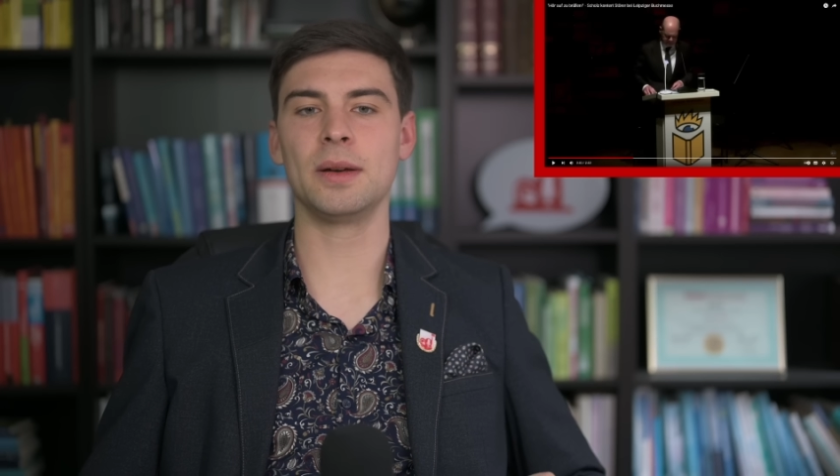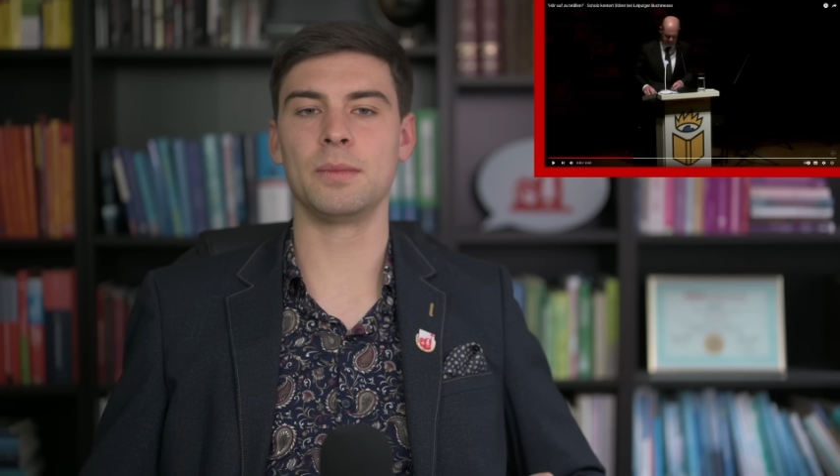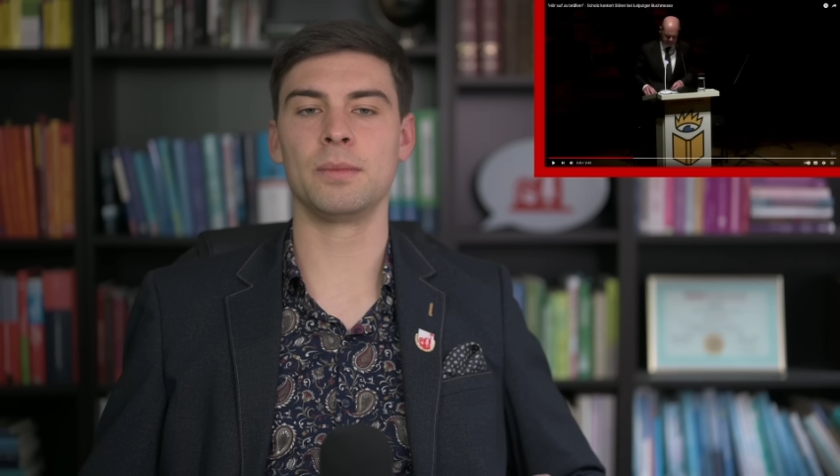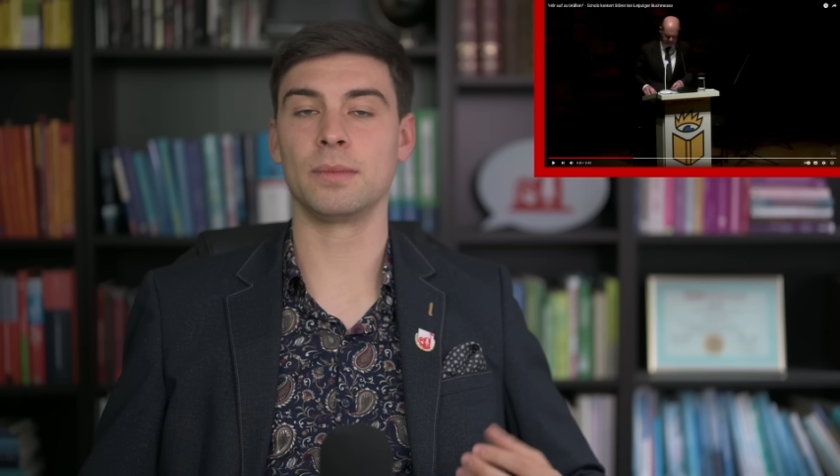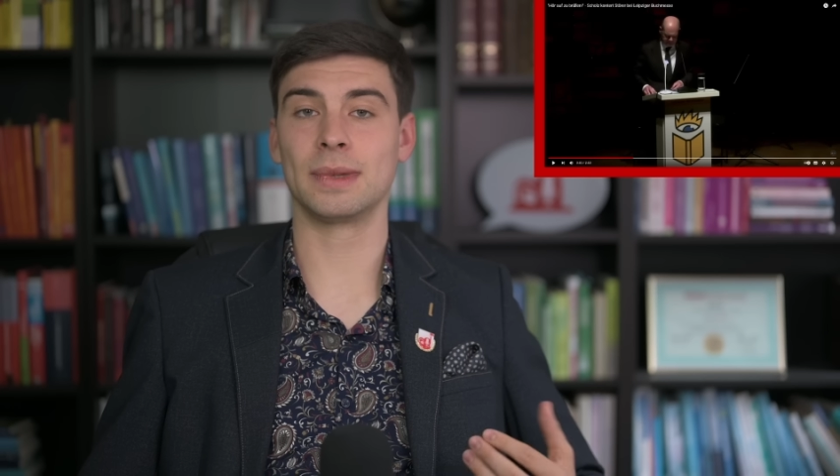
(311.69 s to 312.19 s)

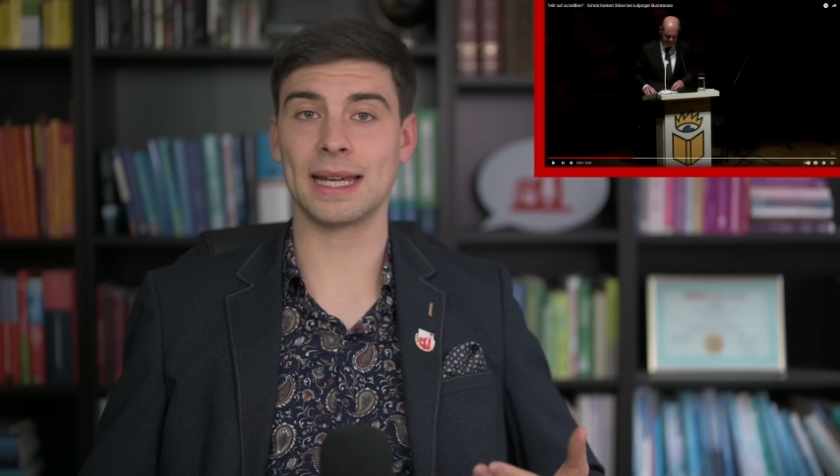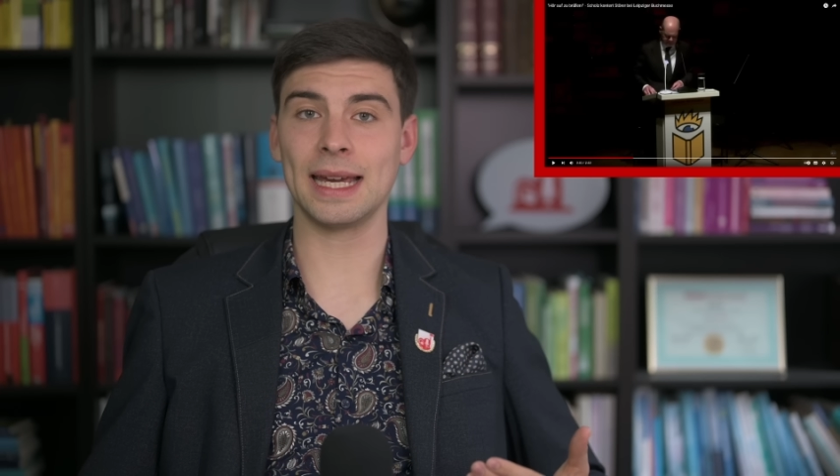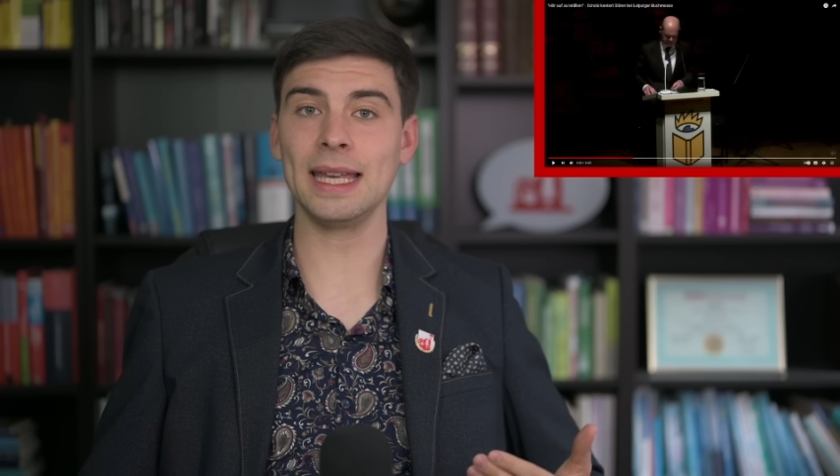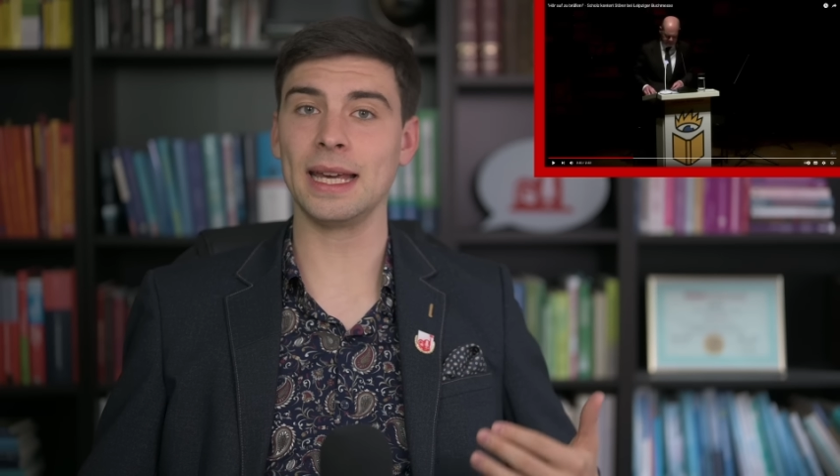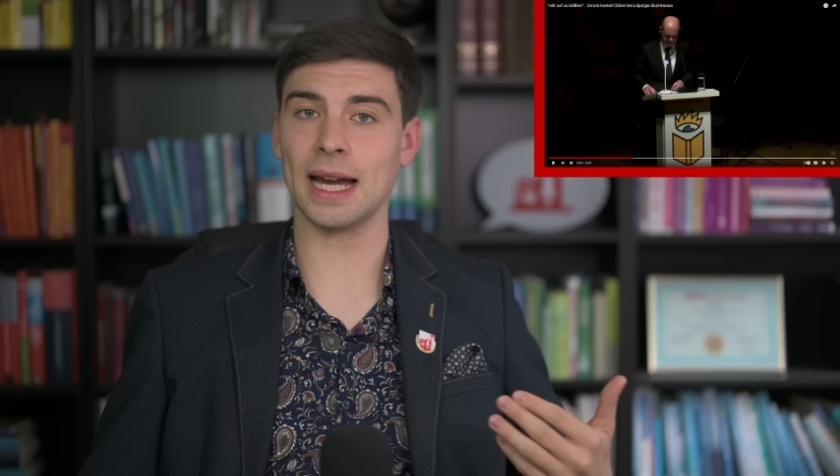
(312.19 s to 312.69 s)
im
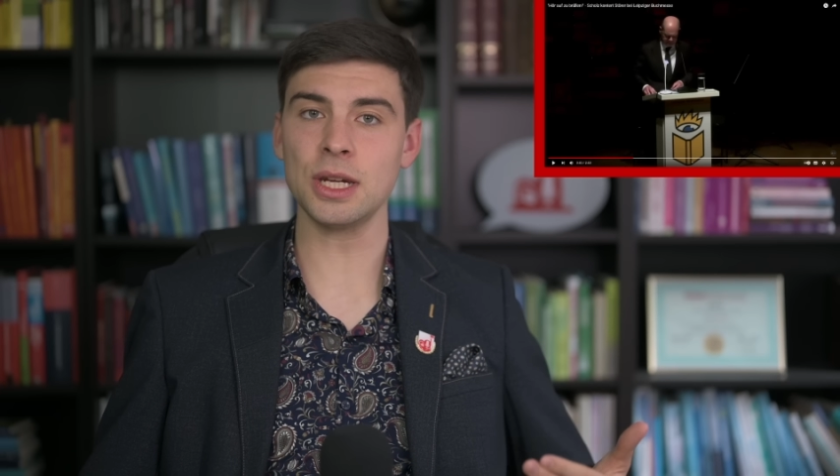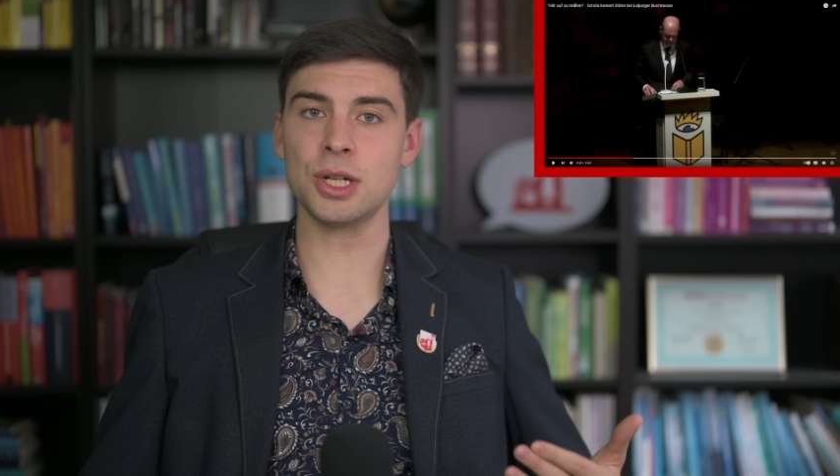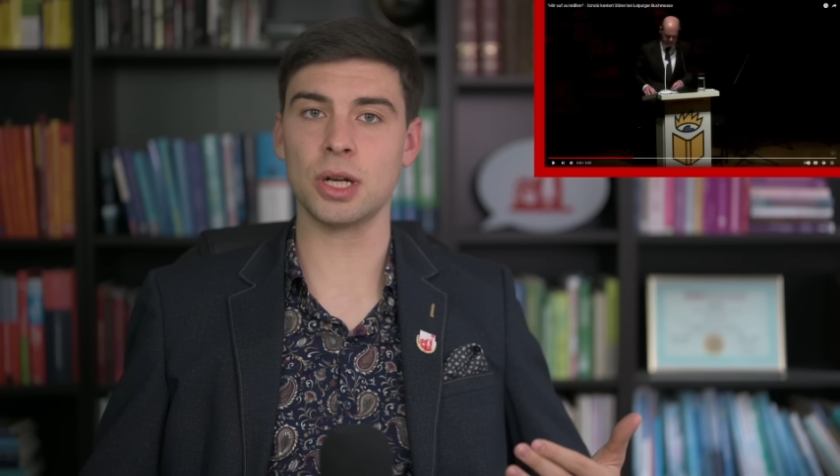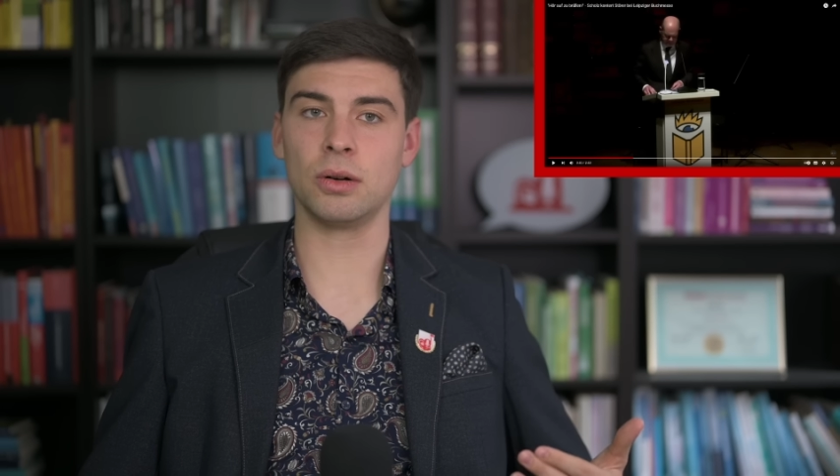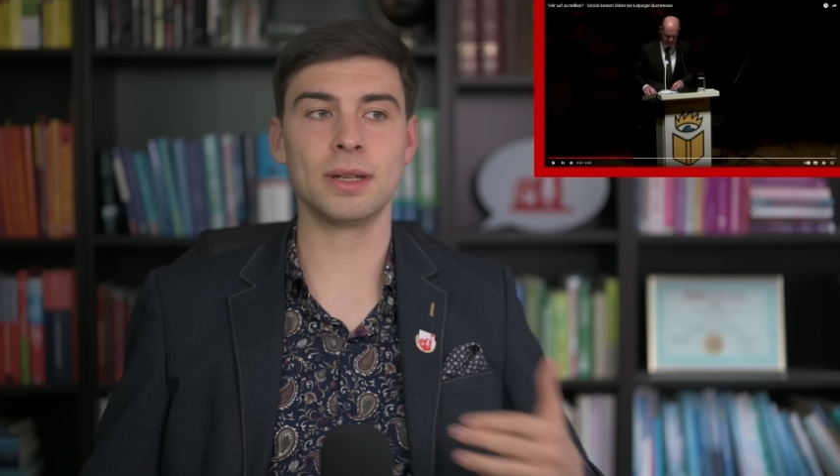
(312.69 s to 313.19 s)
Training anschaue.